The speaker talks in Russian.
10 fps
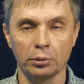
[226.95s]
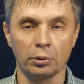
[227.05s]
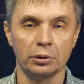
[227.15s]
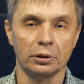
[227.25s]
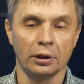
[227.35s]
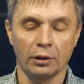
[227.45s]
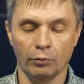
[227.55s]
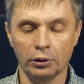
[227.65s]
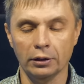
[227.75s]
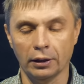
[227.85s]
То есть,
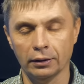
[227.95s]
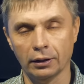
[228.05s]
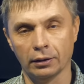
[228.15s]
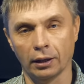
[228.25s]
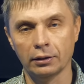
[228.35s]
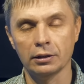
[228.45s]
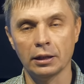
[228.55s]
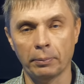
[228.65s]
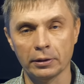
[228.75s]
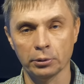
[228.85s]
вот эта антенна
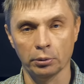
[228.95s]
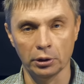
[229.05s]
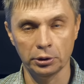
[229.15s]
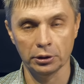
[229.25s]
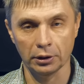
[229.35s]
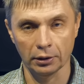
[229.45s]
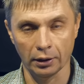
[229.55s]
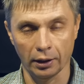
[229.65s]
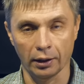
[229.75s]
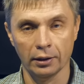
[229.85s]
однодиапазонная чисто
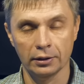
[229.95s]
на